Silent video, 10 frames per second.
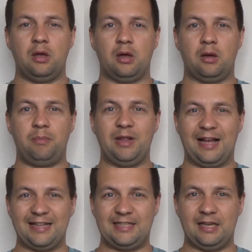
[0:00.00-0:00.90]
Э, было
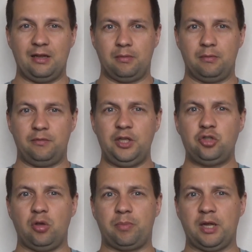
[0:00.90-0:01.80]
отдельное
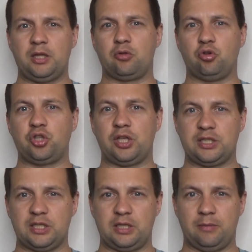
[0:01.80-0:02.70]
видео, и про это то, что я
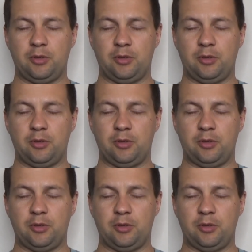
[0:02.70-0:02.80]
сказал.